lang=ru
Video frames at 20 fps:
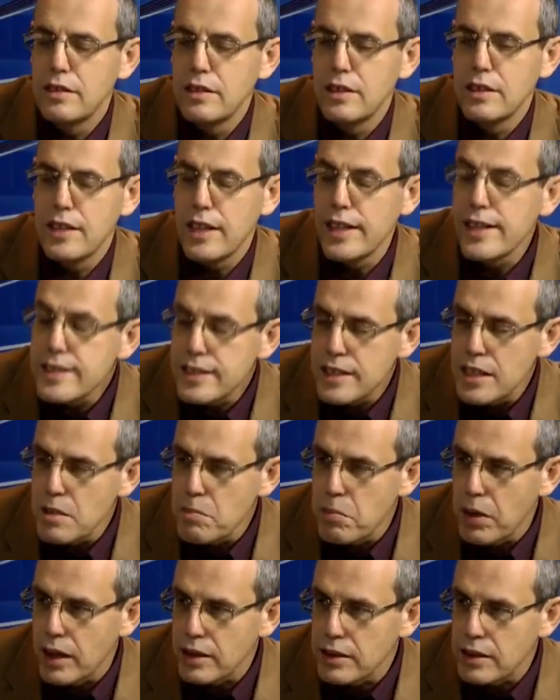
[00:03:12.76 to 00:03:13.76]
израильские
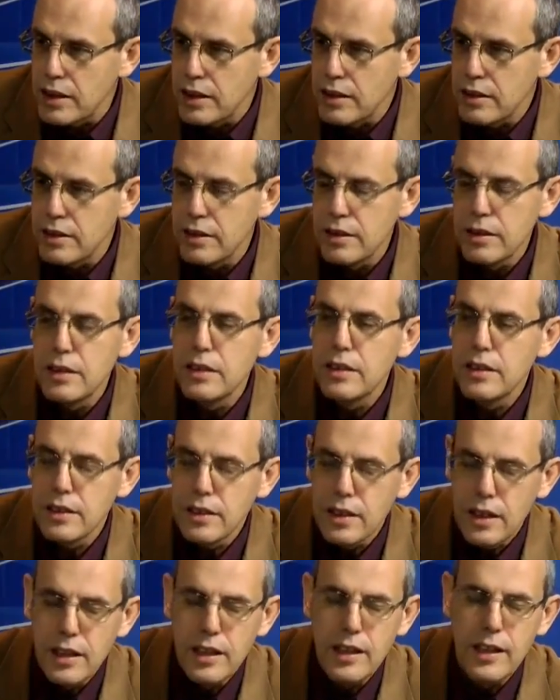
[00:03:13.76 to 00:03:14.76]
Без банки, Ленинградской
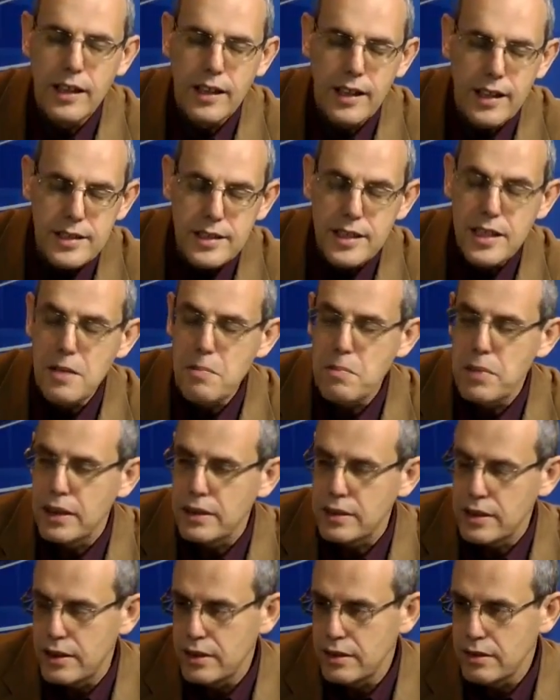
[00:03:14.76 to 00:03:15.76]
области. Да, ленинградские
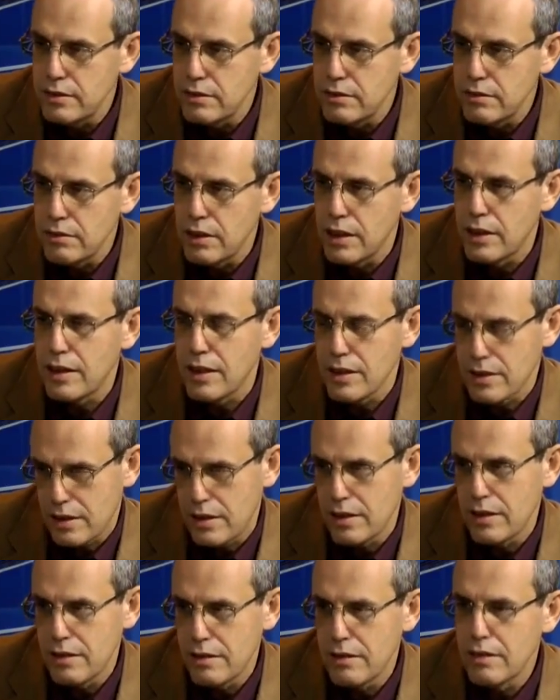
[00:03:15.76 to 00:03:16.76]
банки,
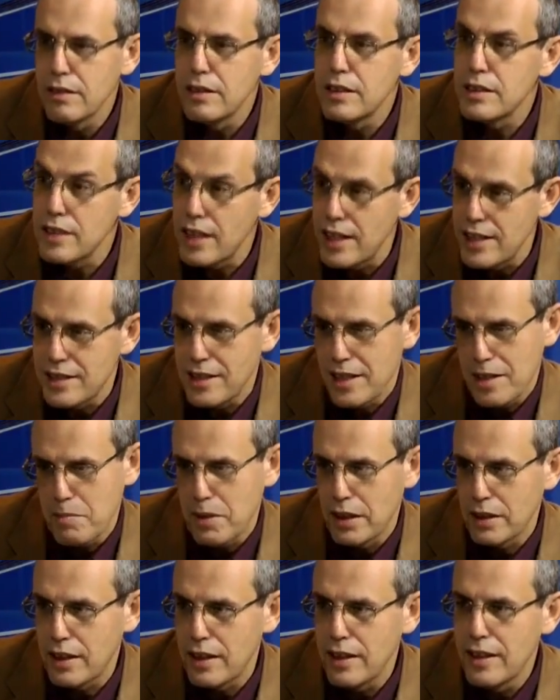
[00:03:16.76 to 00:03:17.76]
ленинградские, израильские
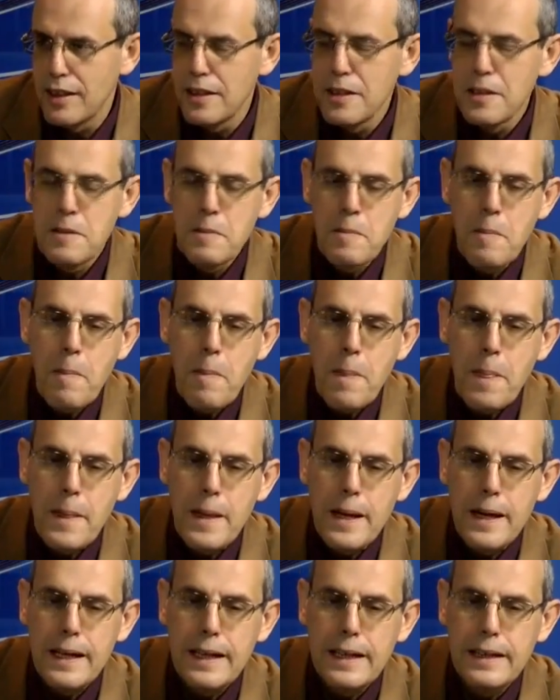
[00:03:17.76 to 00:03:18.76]
банки,
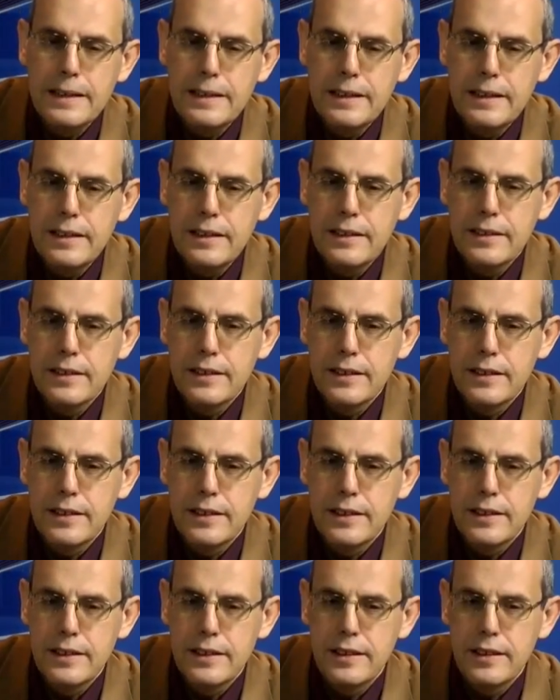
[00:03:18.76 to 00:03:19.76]
они
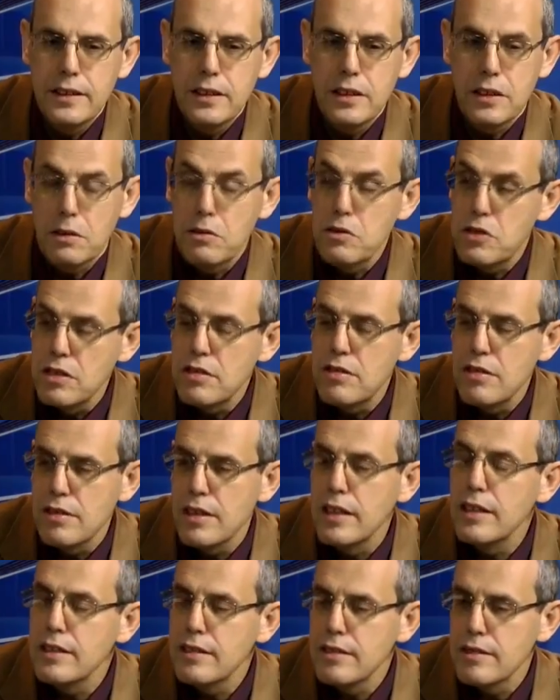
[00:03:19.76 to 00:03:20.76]
э,
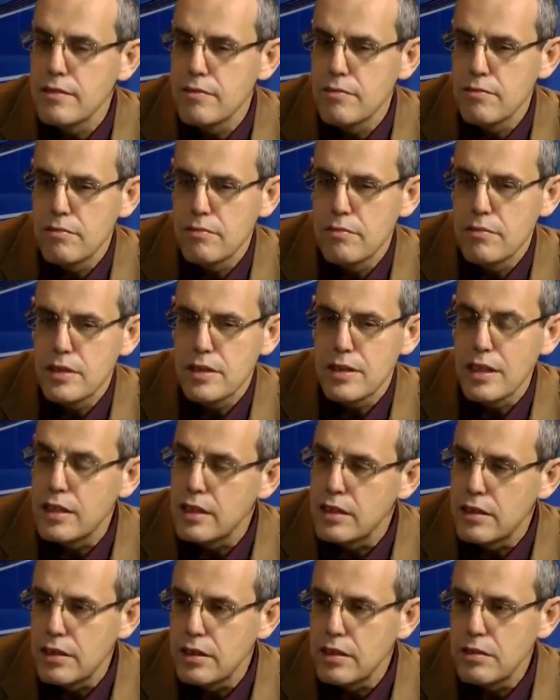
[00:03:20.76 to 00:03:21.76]
исключительно
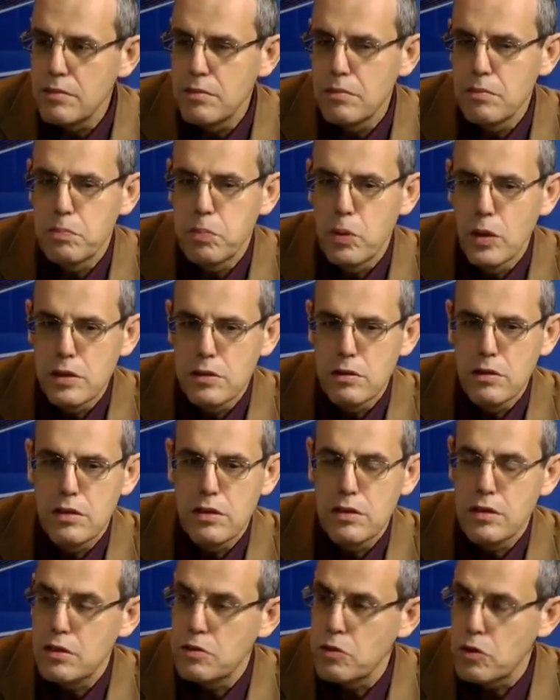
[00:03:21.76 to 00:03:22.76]
солидные,
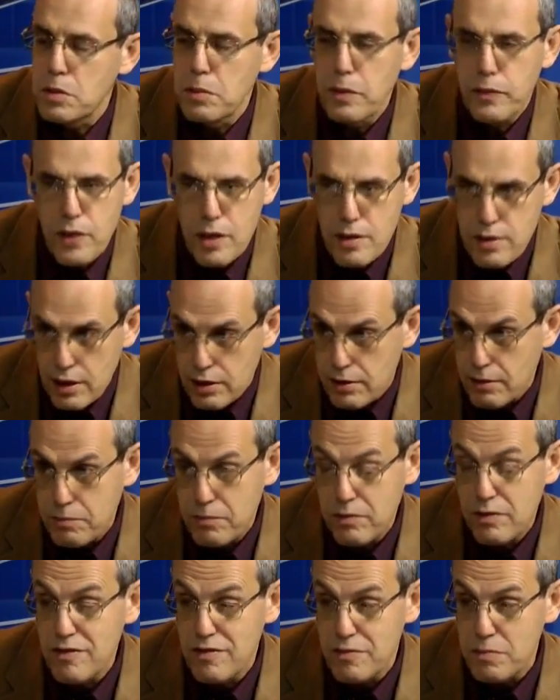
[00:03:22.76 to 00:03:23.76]
пользуются заслуженным
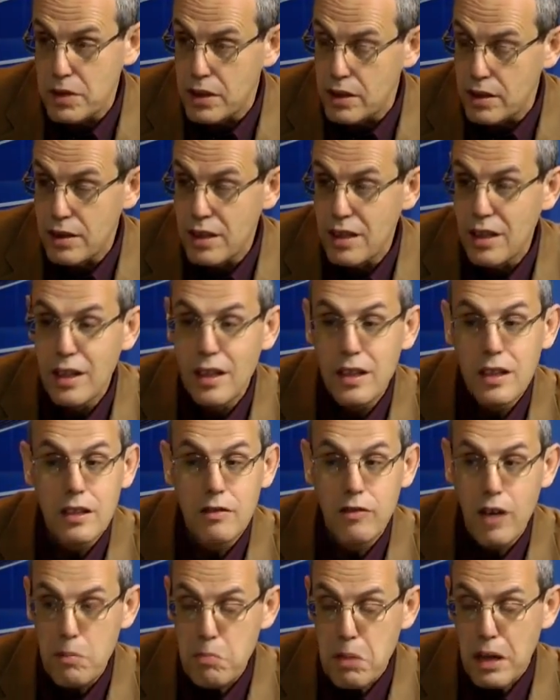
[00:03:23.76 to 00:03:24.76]
авторитетом в мире.
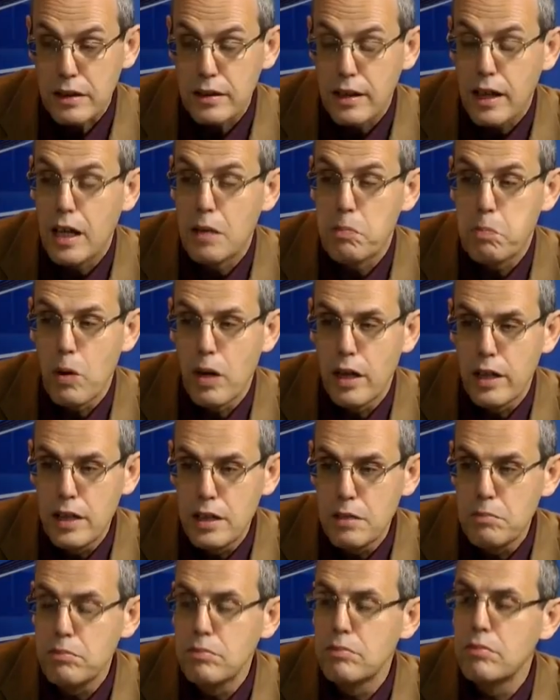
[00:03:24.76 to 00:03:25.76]
Два банка,
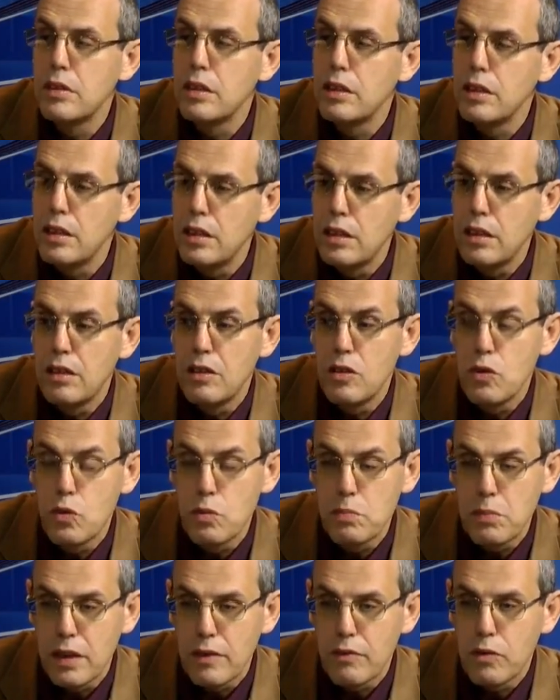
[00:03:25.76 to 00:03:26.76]
Апуалим и
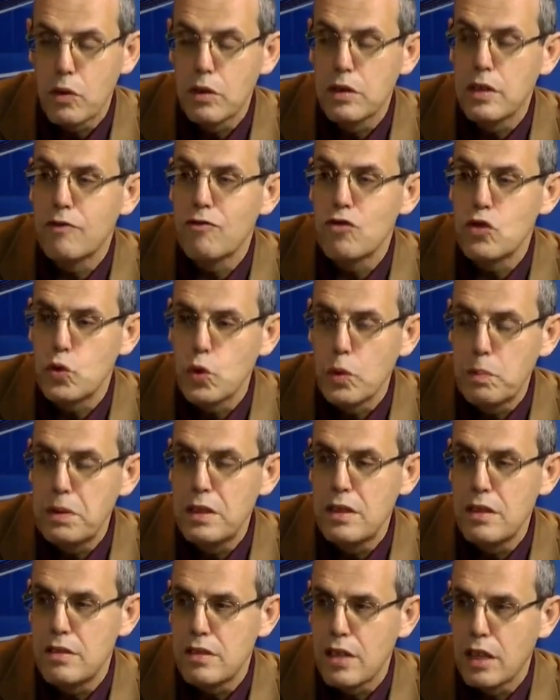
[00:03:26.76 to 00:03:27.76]
Леуми, входят в
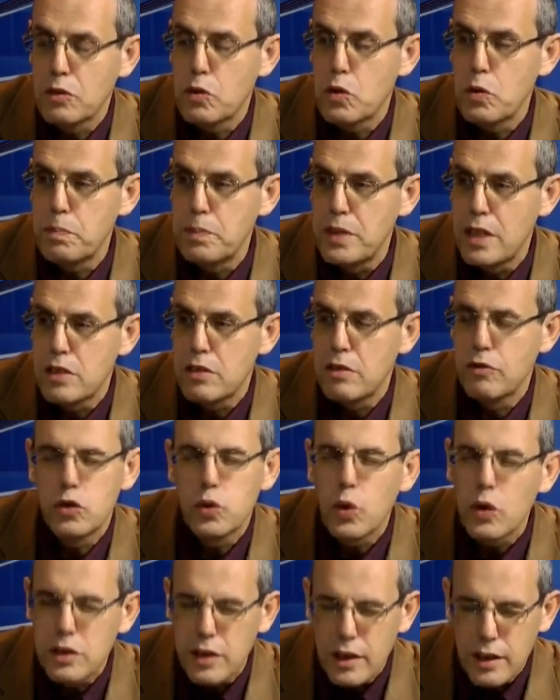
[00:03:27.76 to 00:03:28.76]
150 крупнейших,
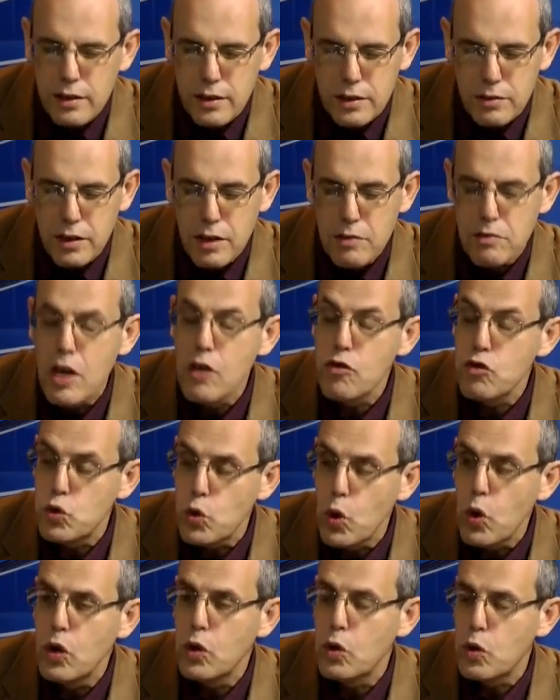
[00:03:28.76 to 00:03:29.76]
100, извиняюсь,
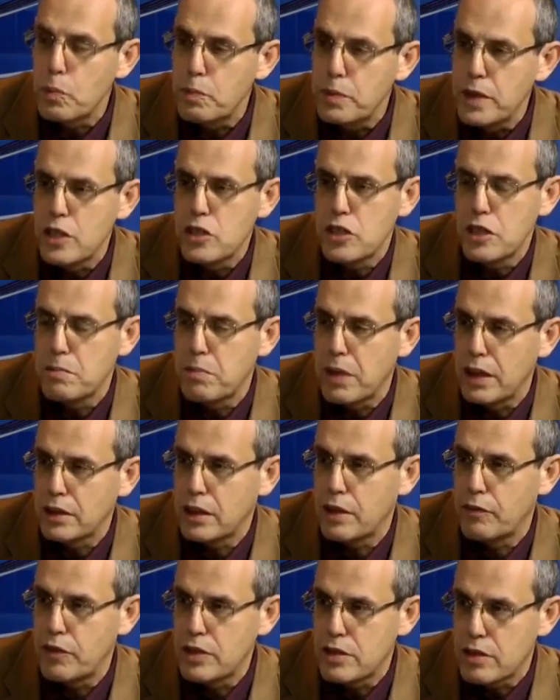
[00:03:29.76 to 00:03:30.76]
100 крупнейших
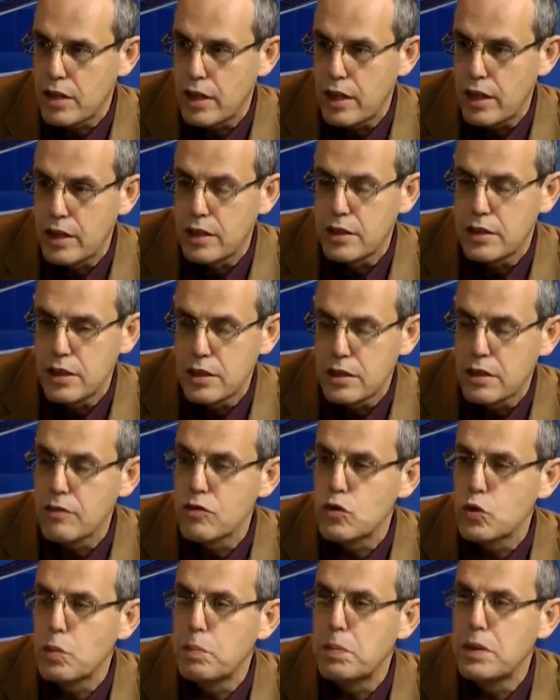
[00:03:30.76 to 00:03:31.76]
банков Израиля, диском
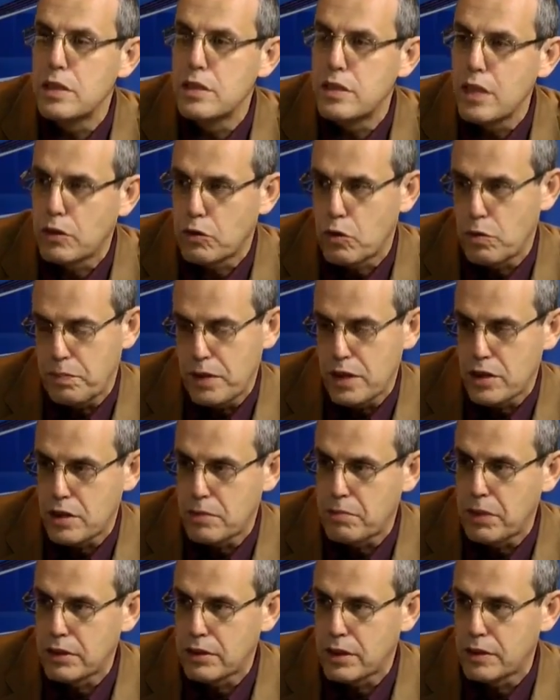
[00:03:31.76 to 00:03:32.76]
150
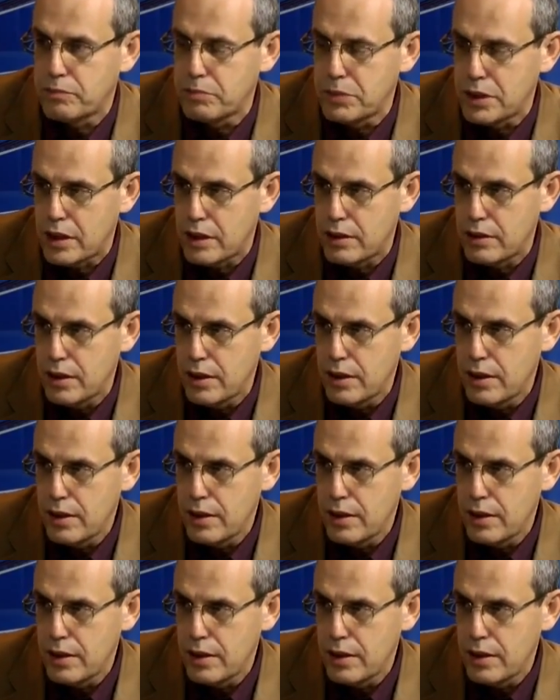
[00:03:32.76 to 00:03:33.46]
крупнейших банков мира –